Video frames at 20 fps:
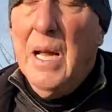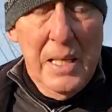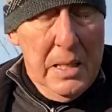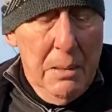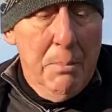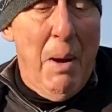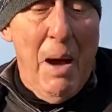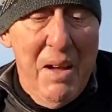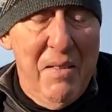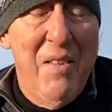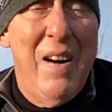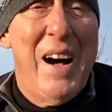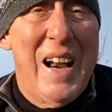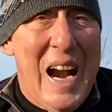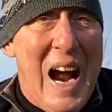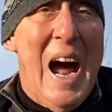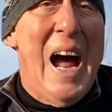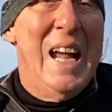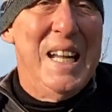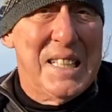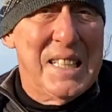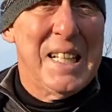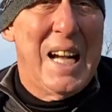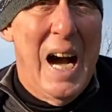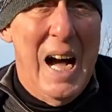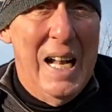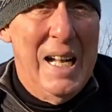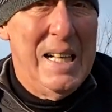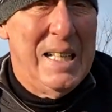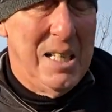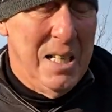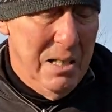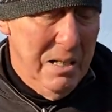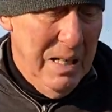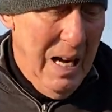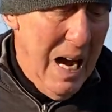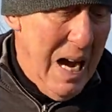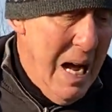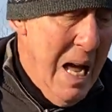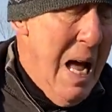Der Mai war eiskalt,
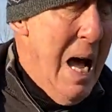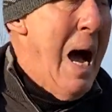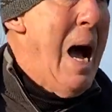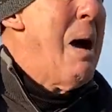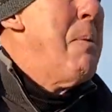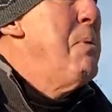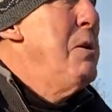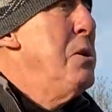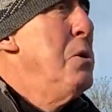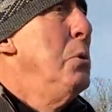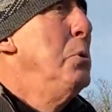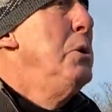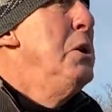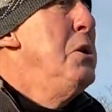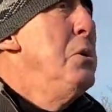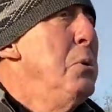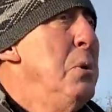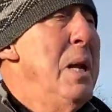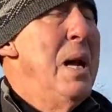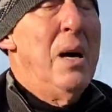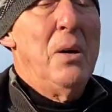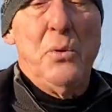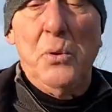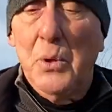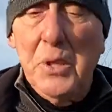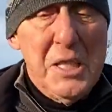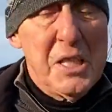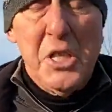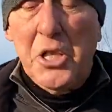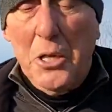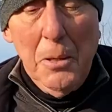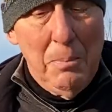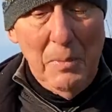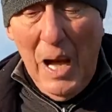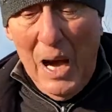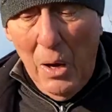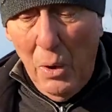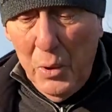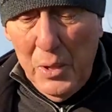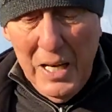ja, aber Juni, Juli, August stimmt
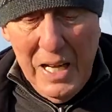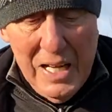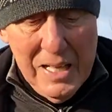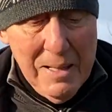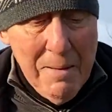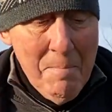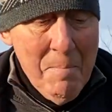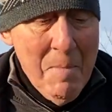auch nicht.